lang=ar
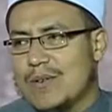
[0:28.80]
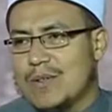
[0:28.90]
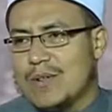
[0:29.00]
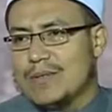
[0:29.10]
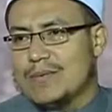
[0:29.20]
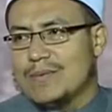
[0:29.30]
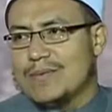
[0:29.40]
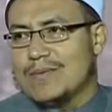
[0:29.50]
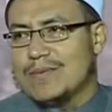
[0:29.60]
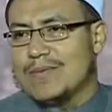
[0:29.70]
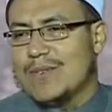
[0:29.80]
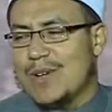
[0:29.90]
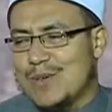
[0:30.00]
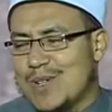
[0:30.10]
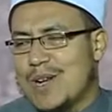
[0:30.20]
دايما سعيد
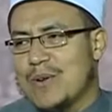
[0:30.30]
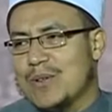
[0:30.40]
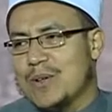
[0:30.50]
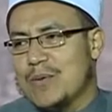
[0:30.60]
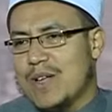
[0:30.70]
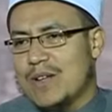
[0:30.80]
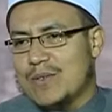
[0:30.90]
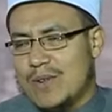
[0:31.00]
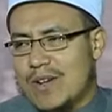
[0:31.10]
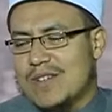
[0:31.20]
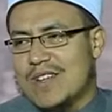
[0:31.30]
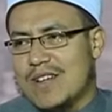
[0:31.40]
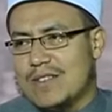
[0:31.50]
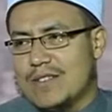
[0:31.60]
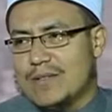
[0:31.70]
وعليكم السلام ورحمه الله وبركاته نهارك سعيد
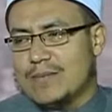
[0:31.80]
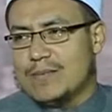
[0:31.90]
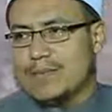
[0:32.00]
فضيله الشيخ